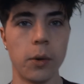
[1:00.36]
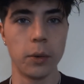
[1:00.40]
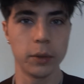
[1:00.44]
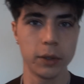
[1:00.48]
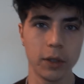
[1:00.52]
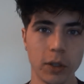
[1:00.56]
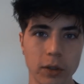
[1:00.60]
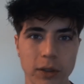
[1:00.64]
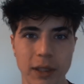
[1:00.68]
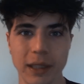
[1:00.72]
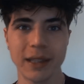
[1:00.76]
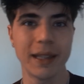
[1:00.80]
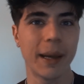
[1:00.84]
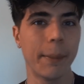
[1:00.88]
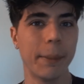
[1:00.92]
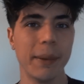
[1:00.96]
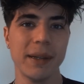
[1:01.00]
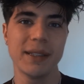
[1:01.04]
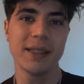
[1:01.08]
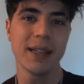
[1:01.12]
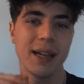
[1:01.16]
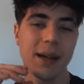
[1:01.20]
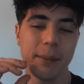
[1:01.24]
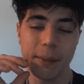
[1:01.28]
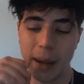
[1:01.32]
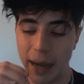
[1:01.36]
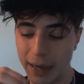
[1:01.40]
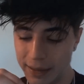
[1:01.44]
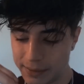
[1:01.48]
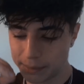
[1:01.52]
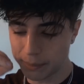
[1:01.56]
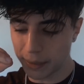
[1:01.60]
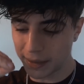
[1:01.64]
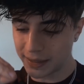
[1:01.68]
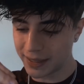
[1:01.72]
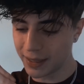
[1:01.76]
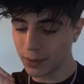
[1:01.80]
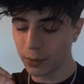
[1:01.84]
Como tengo tanta prisa, ah,
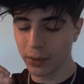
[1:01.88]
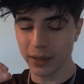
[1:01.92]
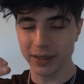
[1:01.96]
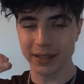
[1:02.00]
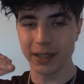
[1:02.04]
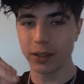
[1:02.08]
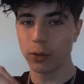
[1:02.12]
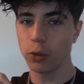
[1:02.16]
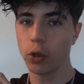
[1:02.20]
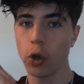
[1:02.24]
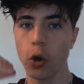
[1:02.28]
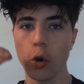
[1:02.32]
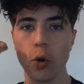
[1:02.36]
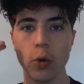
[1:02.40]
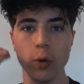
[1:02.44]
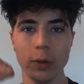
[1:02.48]
va a ser un desayuno